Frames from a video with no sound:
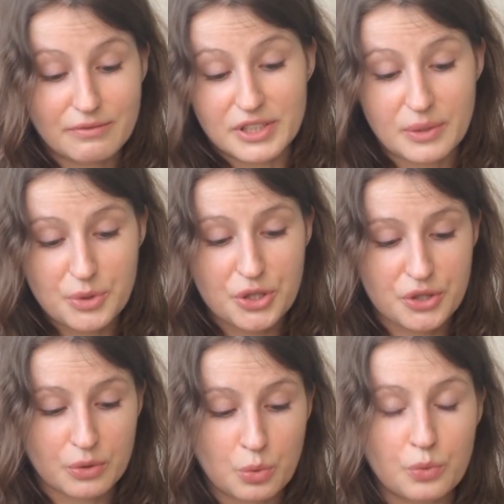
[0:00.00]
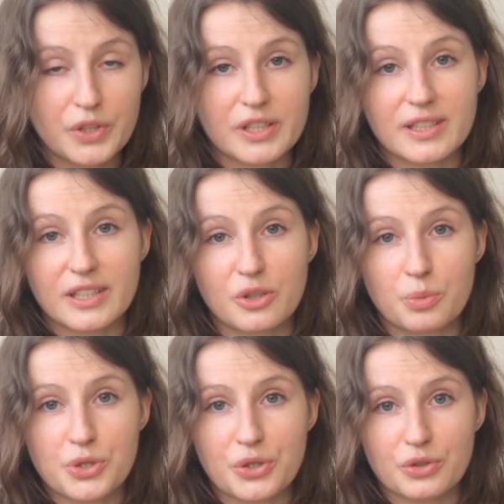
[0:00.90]
Wydaje mi się, że to głównie dlatego
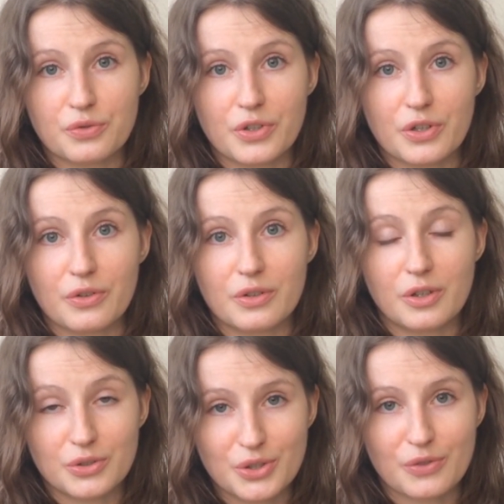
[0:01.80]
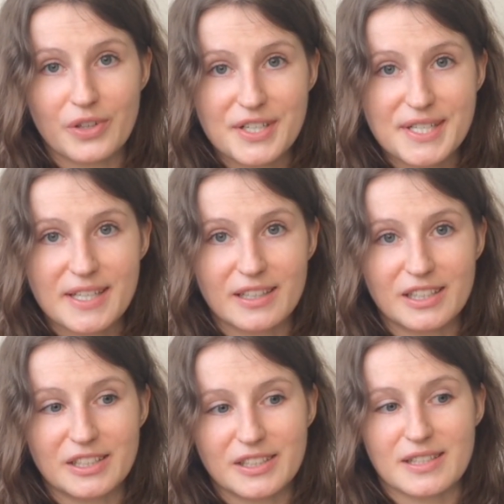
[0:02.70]
budzi kontrowersje
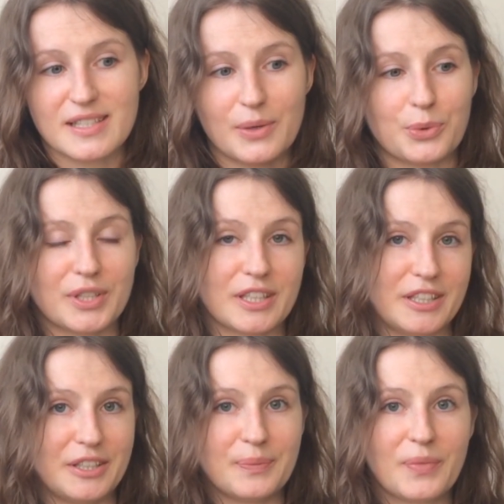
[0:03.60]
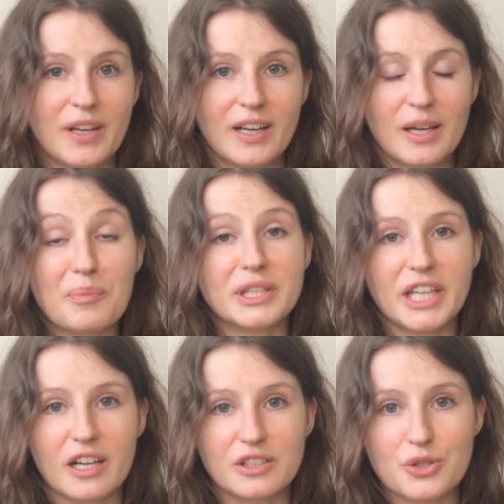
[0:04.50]
i ten cały taki
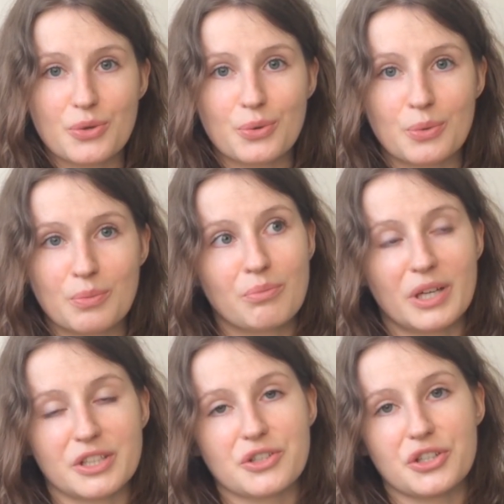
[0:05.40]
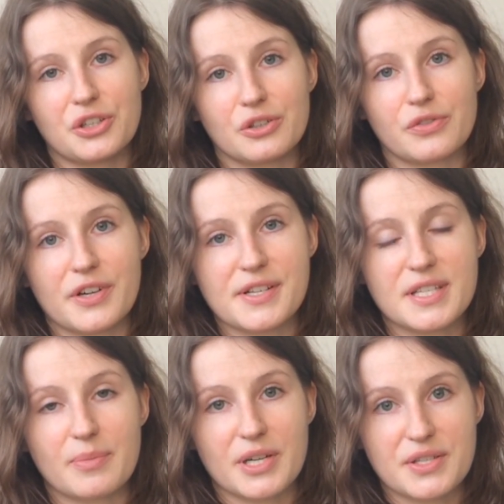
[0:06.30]
medialny szum, a także ich
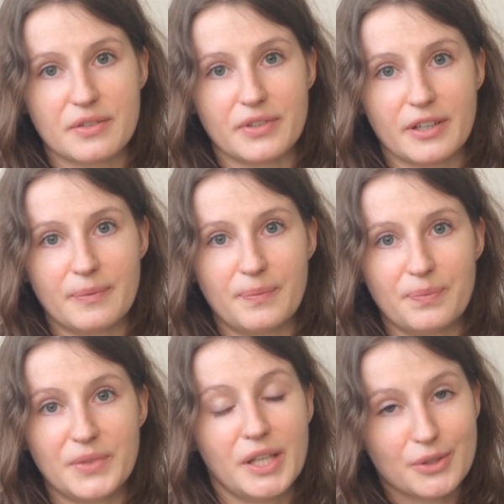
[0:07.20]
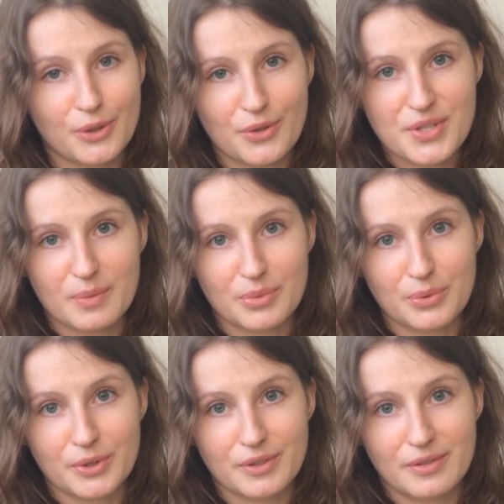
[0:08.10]
konferencje prasowe nie do końca
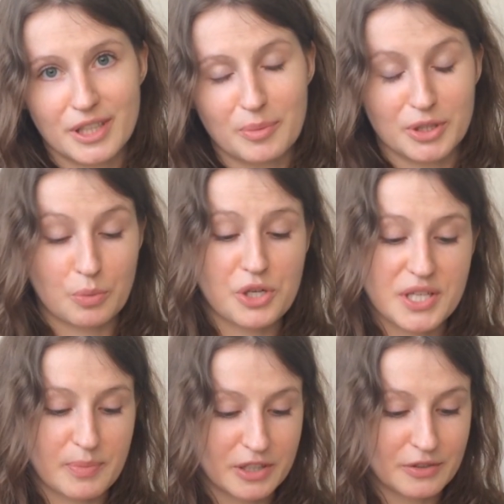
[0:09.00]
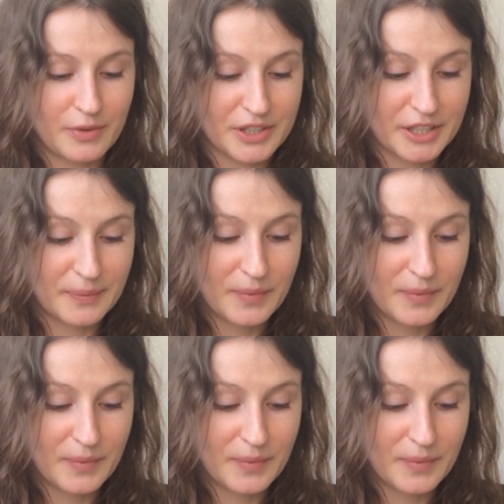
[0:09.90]
były chyba dobrze zaplanowane.